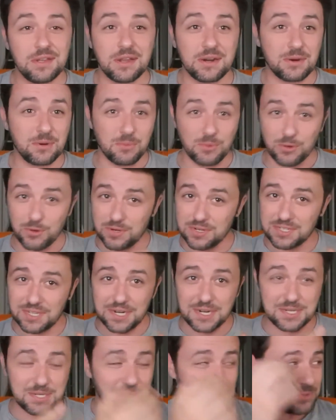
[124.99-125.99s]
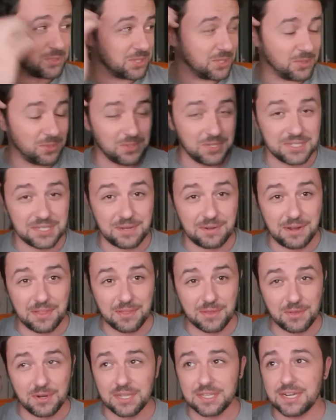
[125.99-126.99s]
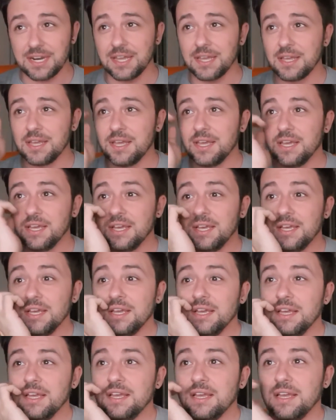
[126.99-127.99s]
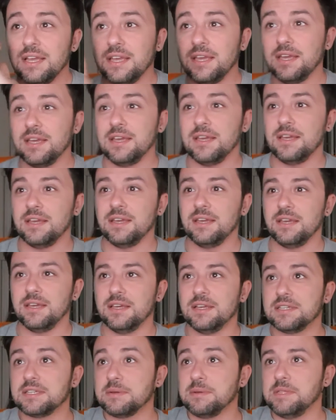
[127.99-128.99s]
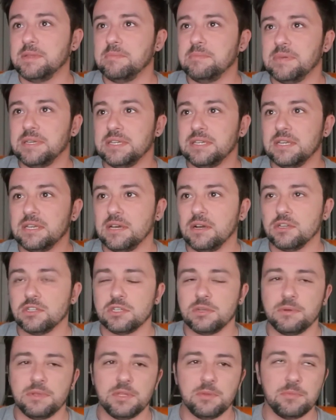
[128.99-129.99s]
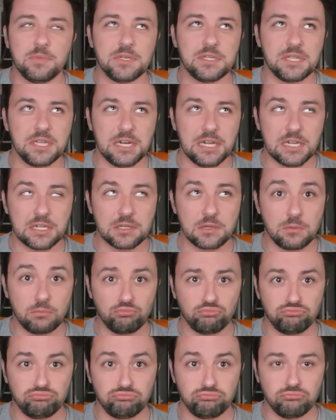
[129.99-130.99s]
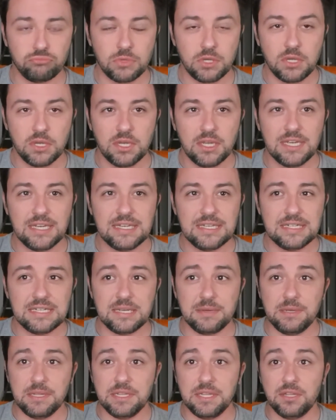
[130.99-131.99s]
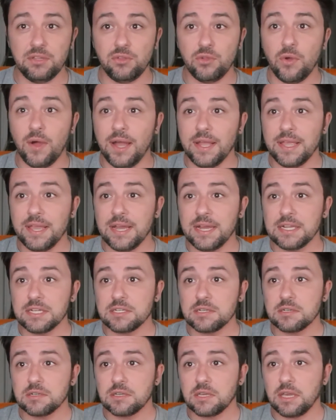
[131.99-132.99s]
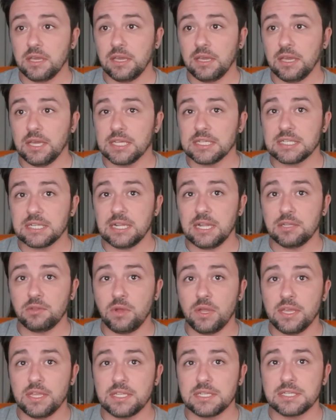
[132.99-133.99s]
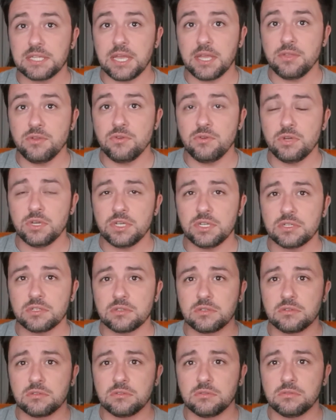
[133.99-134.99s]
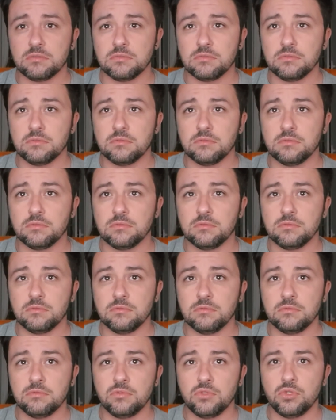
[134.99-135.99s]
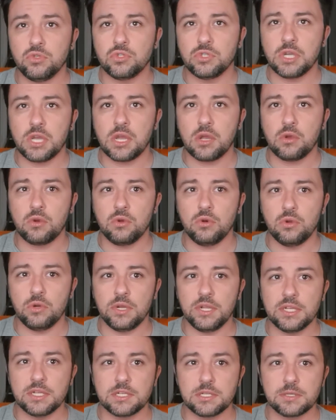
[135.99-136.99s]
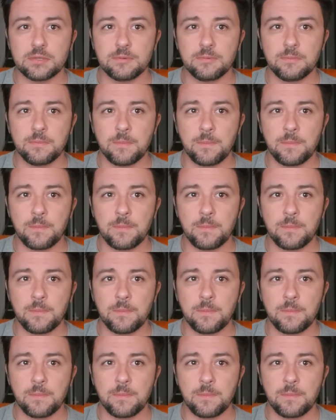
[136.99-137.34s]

A lo mejor estaréis escuchando lo que estaban haciendo en la tele. Eh, se venden, eh, se venden piscinas. Se venden toallas, que la toalla de este año es, no sé qué color es.